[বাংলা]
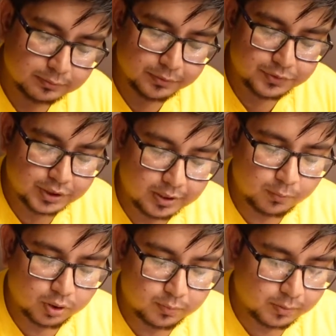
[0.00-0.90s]
বিফ শিকটা
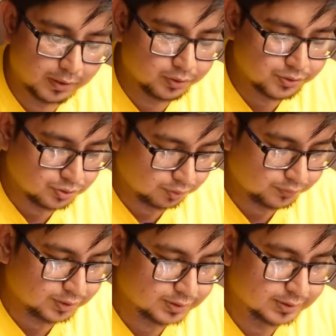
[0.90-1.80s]
মোটামুটি ভালোই
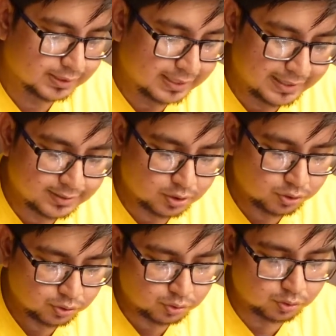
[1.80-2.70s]
সফট আছে আর সাইজটাও
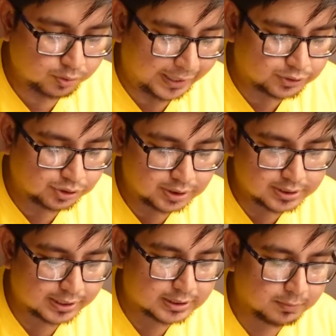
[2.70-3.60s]
কিন্তু একশো
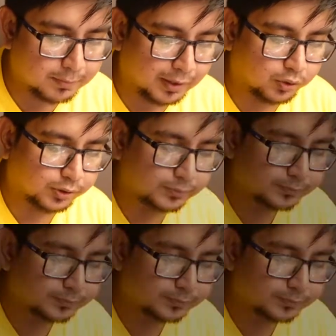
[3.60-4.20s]
টাকা হিসাবে ভালোই